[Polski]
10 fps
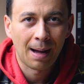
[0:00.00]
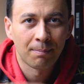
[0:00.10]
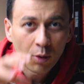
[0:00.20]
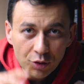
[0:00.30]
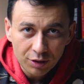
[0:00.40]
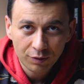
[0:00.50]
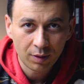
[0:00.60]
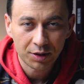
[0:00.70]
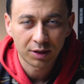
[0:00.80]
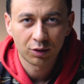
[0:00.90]
a może
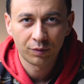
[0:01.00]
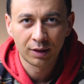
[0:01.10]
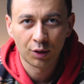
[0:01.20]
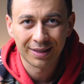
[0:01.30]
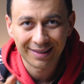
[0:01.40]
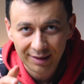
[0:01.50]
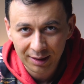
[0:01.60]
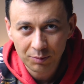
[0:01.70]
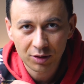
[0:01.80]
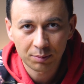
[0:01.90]
właśnie to wideo jest
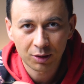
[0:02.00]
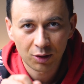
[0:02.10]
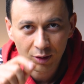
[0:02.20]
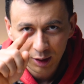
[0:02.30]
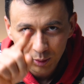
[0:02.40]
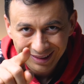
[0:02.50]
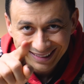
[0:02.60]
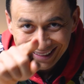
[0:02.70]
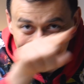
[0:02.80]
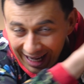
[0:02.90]
tym, czego akurat
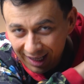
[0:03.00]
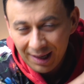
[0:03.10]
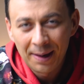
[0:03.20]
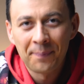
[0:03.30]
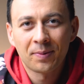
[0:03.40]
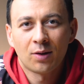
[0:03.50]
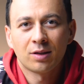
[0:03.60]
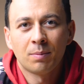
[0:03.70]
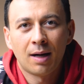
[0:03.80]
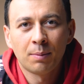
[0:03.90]
ta
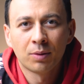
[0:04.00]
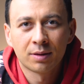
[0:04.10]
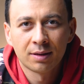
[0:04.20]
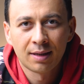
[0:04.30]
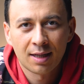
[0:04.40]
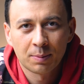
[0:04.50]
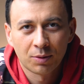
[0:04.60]
osoba albo ty teraz